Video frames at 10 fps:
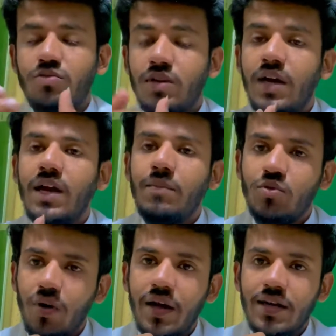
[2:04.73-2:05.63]
उनके लिए हम
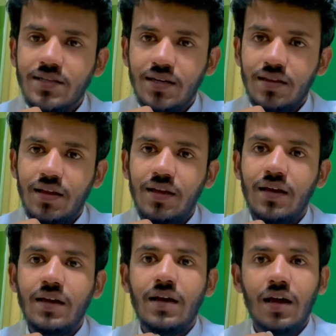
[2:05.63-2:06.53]
दुआ ही कर सकते हैं
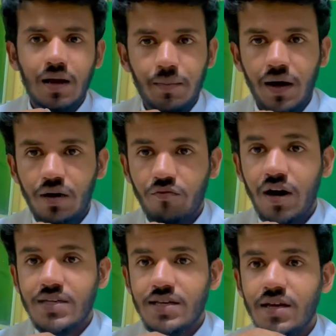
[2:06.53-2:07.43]
कि अल्लाह पाक
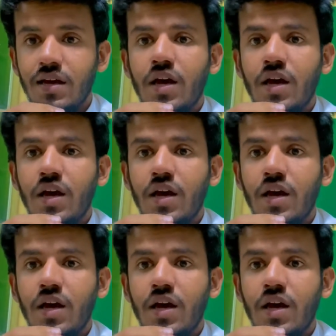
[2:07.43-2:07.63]
वहाँ से